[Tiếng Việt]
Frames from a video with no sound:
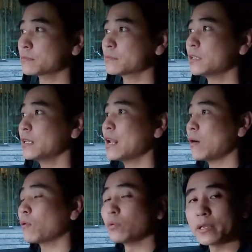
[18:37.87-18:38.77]
như thế nào
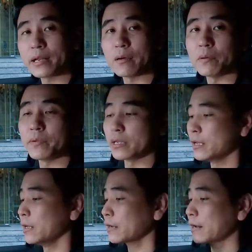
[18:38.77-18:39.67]
cụ thể nào bởi vì
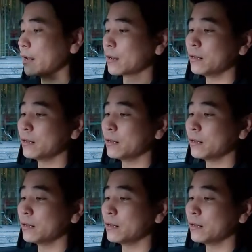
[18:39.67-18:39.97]
đây là